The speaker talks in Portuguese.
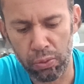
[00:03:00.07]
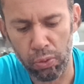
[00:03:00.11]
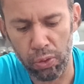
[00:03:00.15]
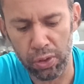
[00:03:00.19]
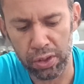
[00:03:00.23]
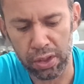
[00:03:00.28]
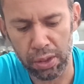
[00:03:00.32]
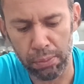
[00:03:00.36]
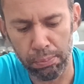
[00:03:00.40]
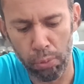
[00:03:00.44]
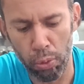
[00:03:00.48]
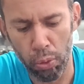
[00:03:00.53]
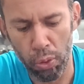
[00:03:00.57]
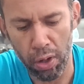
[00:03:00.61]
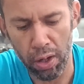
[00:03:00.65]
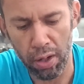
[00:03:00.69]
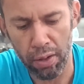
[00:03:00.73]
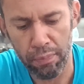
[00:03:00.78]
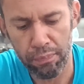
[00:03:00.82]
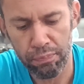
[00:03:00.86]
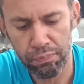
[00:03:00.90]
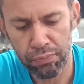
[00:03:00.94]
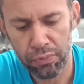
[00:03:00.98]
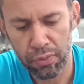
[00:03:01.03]
coisa
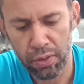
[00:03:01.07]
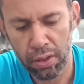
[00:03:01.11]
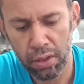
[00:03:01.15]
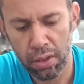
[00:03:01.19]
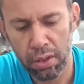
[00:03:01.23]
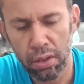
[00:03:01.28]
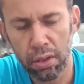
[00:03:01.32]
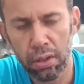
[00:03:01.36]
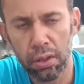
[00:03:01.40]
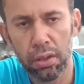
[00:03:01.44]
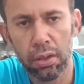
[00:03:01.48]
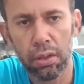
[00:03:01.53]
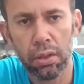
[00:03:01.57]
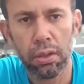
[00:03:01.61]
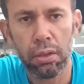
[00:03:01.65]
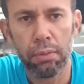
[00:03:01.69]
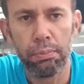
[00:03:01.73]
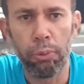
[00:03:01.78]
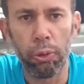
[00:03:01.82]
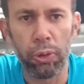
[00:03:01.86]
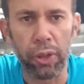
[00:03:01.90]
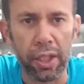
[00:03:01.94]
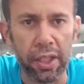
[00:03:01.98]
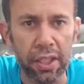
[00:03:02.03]
boa
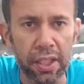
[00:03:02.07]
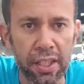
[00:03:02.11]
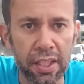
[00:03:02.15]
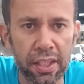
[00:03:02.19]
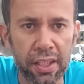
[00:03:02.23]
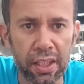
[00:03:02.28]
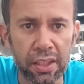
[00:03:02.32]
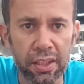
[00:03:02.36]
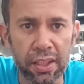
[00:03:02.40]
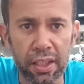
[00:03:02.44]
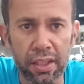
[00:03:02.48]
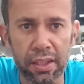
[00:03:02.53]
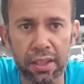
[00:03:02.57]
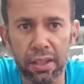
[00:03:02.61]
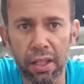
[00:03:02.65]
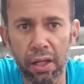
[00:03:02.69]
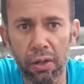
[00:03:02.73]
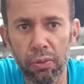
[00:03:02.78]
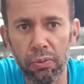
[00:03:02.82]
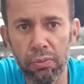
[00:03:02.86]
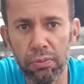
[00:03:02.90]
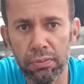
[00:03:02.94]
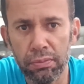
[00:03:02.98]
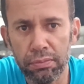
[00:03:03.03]
por aí que a gente
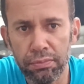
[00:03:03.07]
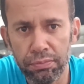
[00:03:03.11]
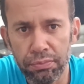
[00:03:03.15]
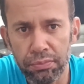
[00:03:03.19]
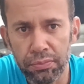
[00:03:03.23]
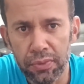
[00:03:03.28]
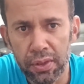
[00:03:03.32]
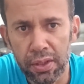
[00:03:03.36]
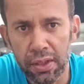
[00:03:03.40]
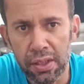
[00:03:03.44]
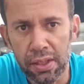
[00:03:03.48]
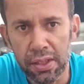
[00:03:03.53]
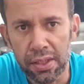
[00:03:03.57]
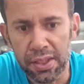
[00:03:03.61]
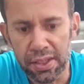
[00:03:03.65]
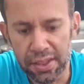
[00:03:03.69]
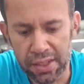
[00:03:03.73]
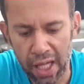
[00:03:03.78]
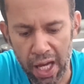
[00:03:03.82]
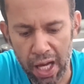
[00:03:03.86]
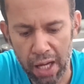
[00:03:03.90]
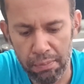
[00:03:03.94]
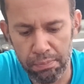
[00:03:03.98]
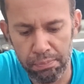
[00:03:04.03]
não
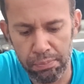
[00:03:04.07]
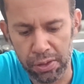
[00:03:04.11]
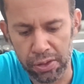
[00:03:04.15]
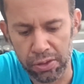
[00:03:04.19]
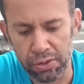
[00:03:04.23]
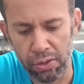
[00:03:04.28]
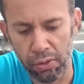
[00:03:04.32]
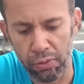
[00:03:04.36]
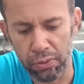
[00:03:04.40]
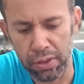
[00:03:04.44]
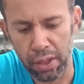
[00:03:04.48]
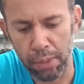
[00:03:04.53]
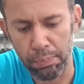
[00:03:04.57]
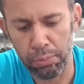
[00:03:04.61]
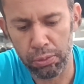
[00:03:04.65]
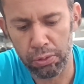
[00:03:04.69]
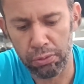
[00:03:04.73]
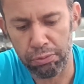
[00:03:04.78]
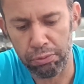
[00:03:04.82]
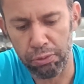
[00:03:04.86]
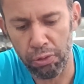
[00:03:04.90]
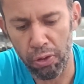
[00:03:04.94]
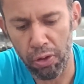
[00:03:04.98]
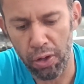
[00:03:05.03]
sabe, pessoal. Tá
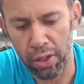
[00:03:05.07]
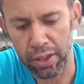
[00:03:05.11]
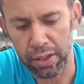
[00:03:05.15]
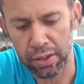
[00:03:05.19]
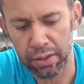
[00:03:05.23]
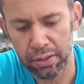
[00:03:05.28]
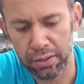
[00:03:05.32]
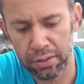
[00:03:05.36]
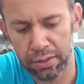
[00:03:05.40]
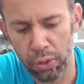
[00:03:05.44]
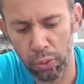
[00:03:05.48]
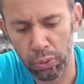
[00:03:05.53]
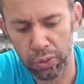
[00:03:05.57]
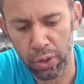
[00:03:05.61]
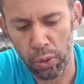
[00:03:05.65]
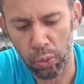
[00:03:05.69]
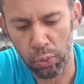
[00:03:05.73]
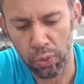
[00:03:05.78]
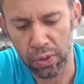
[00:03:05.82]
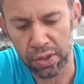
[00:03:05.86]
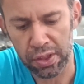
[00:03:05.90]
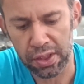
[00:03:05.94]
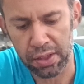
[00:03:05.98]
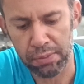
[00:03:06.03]
por fora, não tem
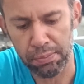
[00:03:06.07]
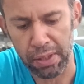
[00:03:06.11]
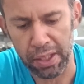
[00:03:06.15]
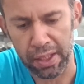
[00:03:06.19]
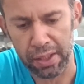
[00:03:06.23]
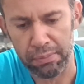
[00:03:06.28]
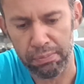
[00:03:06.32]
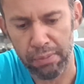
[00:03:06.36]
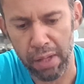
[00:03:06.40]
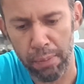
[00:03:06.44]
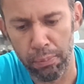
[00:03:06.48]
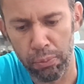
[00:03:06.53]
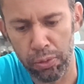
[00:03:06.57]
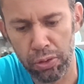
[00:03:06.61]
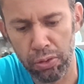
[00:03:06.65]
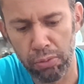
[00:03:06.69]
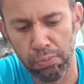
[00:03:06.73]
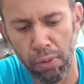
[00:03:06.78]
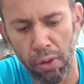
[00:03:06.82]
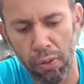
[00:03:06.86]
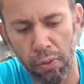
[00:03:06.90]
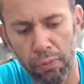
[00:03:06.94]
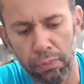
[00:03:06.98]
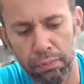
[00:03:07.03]
o conhecimento, mas é muito
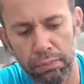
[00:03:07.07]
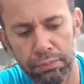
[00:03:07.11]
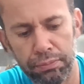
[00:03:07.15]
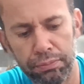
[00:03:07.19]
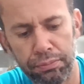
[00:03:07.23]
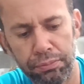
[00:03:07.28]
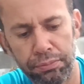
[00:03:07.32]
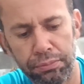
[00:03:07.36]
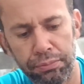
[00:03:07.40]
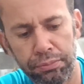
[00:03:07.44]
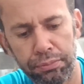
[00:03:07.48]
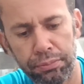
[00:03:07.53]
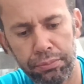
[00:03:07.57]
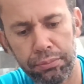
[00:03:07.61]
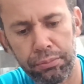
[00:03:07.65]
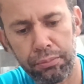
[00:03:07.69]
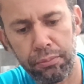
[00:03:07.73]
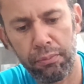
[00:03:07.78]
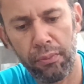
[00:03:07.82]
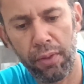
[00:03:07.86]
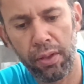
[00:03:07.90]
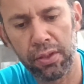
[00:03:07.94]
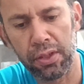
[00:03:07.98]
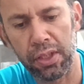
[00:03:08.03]
bom.
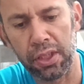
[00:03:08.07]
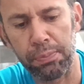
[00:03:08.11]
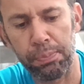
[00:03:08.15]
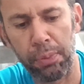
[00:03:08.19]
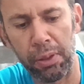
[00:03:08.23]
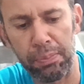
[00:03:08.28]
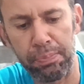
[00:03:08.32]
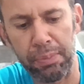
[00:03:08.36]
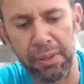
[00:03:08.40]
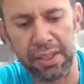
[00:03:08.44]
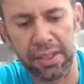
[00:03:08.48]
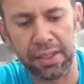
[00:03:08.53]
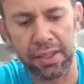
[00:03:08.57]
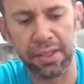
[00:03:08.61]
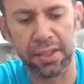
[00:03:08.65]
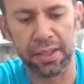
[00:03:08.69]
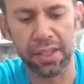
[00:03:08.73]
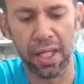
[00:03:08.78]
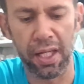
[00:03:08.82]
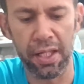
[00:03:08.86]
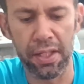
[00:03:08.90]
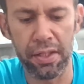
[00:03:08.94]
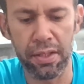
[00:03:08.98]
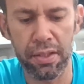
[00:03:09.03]
Vocês podem
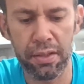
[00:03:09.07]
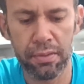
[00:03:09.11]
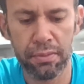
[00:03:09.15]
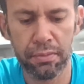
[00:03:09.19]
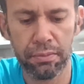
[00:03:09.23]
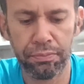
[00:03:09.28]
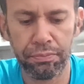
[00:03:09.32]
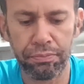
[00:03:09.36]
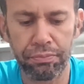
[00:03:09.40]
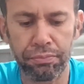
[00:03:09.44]
pesquisar aí